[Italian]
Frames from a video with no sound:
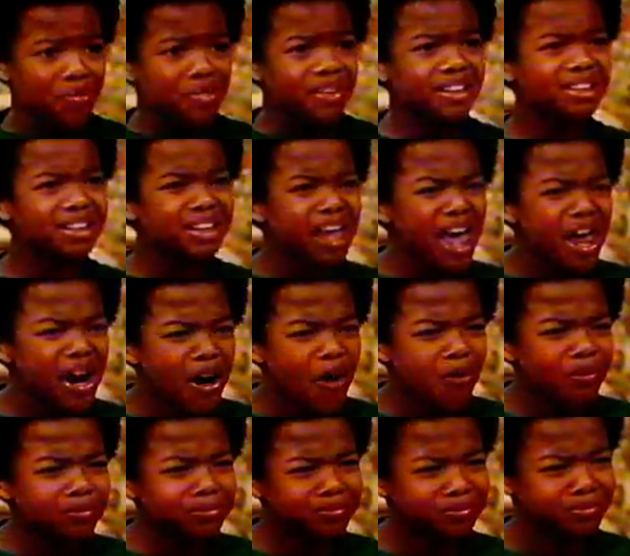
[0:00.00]
mangiare tutti i
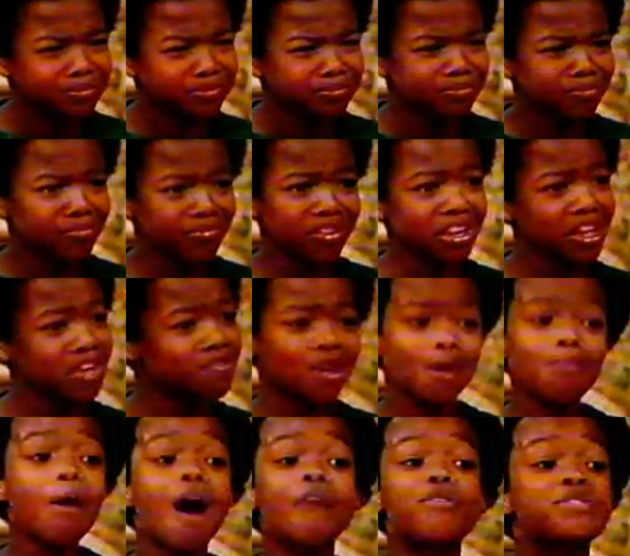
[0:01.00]
ragazzi della città
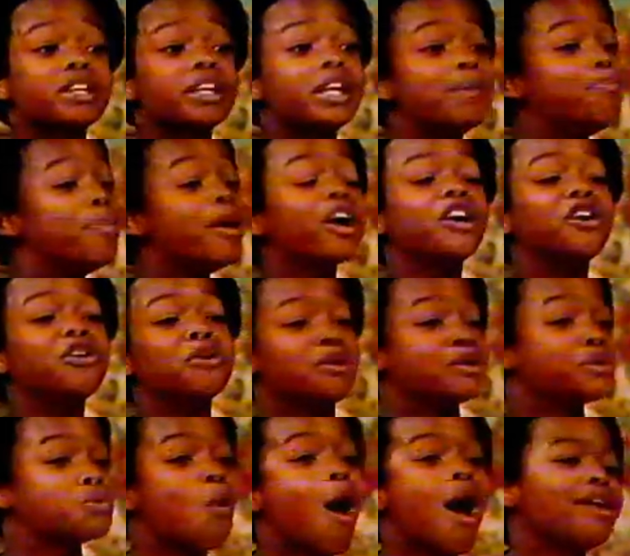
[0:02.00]
attraverso la mia
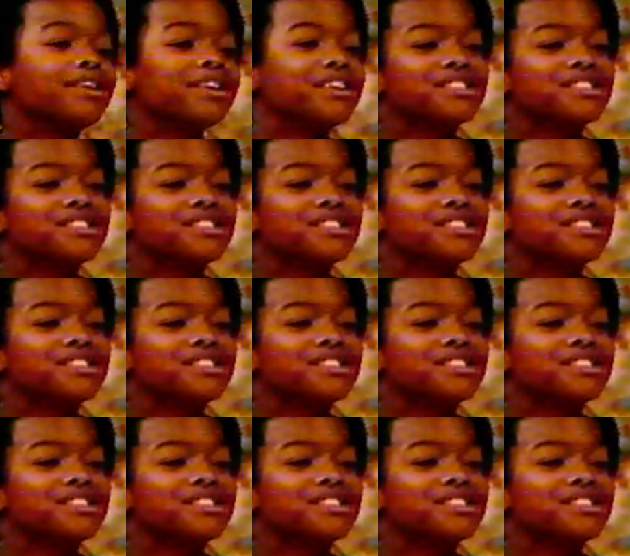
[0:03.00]
boccuccia.